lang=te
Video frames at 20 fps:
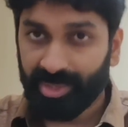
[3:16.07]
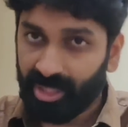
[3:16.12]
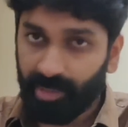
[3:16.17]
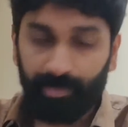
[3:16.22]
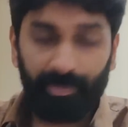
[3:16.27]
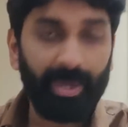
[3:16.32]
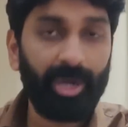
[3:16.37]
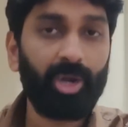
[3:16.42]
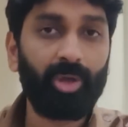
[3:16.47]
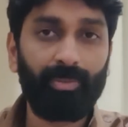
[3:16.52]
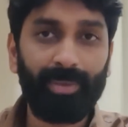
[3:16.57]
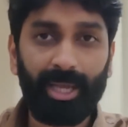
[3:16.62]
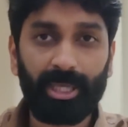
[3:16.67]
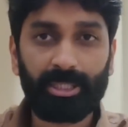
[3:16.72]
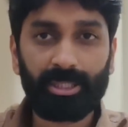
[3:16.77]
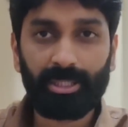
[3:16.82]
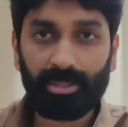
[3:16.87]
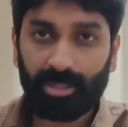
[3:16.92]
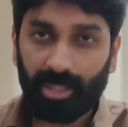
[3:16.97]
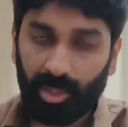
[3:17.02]
తిప్పాడో
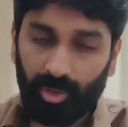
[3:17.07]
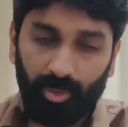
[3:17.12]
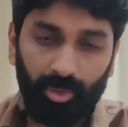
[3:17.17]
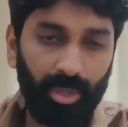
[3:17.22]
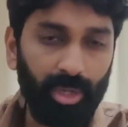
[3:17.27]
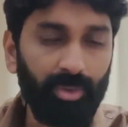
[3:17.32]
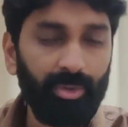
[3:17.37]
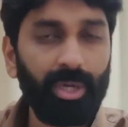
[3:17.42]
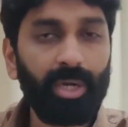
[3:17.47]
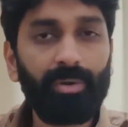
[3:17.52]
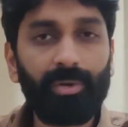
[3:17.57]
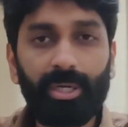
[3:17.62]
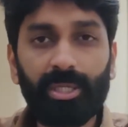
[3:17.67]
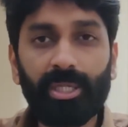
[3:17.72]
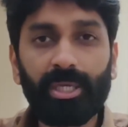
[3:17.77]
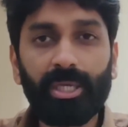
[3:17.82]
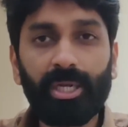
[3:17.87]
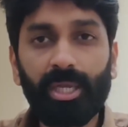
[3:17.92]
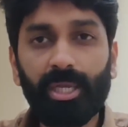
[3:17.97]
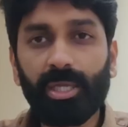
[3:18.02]
మ్యాచ్ని తను కూడా ఉన్నాడు
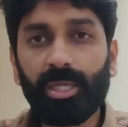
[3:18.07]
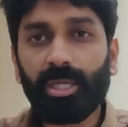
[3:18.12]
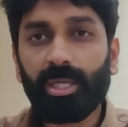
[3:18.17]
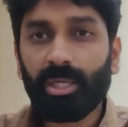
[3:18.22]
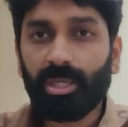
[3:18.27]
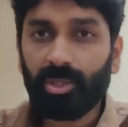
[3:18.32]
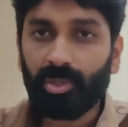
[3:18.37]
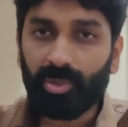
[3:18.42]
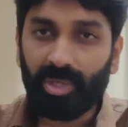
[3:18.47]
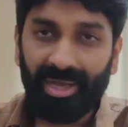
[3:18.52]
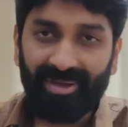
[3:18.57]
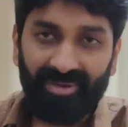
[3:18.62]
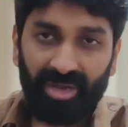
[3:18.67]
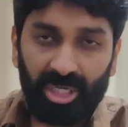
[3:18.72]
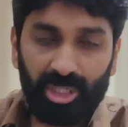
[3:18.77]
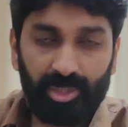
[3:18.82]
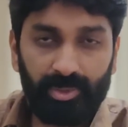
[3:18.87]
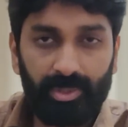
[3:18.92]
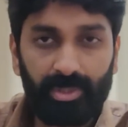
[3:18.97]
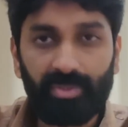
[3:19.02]
వాళ్ళ దగ్గర యూ హ్యావ్
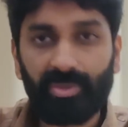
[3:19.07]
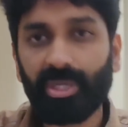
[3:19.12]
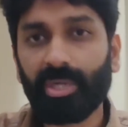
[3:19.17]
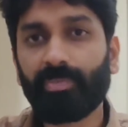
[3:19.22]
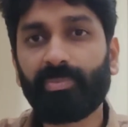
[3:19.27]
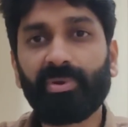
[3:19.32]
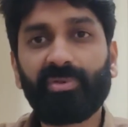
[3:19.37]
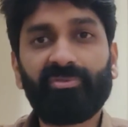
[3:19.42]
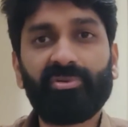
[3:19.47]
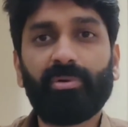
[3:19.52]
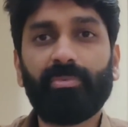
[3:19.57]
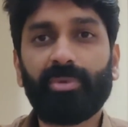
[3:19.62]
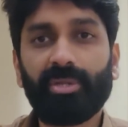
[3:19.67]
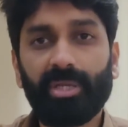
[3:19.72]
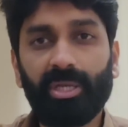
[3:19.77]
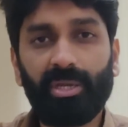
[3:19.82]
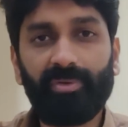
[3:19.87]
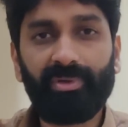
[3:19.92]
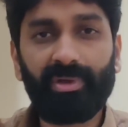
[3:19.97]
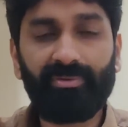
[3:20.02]
అశ్విన్ యూ కెన్ పర్ఫామ్
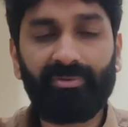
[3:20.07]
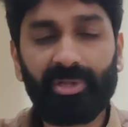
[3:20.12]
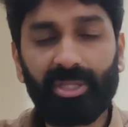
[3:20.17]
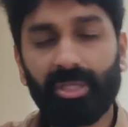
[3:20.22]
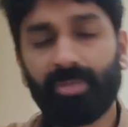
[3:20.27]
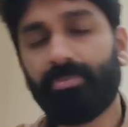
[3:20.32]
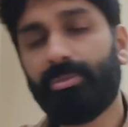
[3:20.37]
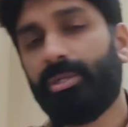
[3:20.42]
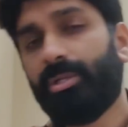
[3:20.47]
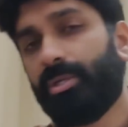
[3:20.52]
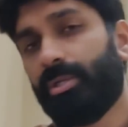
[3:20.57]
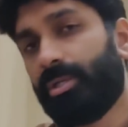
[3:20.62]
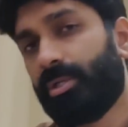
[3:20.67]
రియలీ వెల్ ఫర్ దెమ్